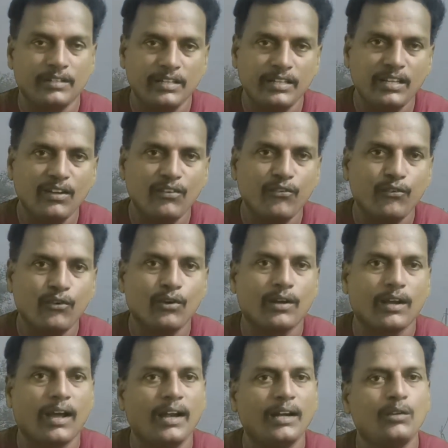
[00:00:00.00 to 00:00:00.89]
டிஎஃப்ஓ
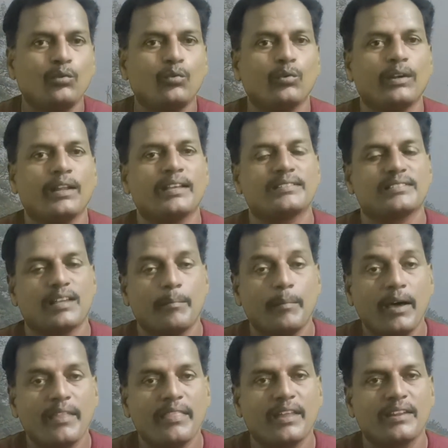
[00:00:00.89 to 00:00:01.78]
காட்டுக்குள்ளே
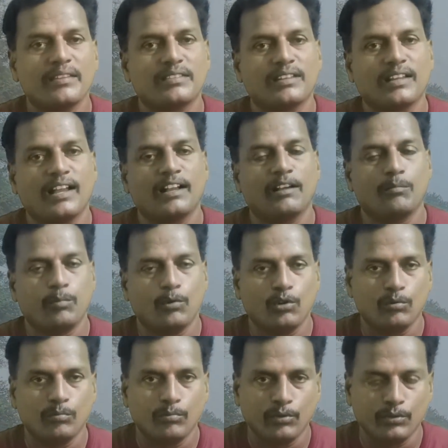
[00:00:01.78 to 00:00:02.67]
சமாதானத்துக்காக
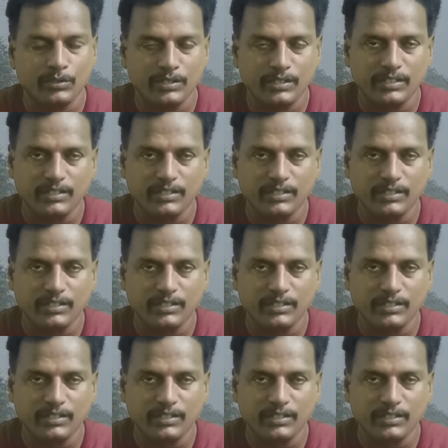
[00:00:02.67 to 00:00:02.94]
போகும்போது